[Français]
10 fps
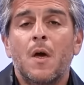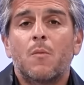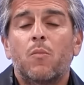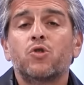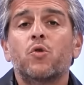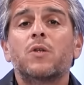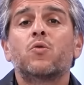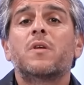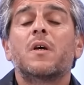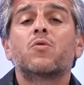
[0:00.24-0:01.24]
Bonjour à
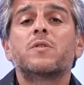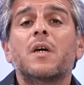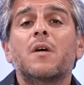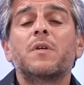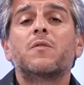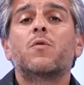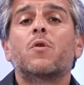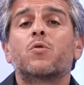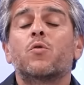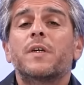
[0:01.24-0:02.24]
toutes et à tous et ravi de vous
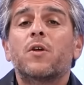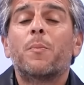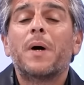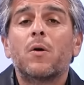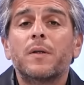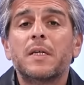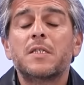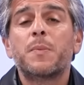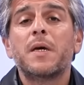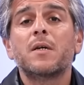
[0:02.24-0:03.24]
retrouver dans Parole
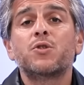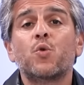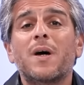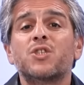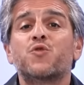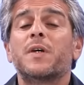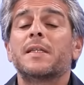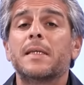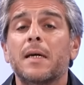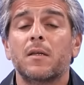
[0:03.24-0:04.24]
d'expert sur
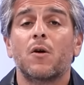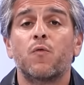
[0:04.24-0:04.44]
H24.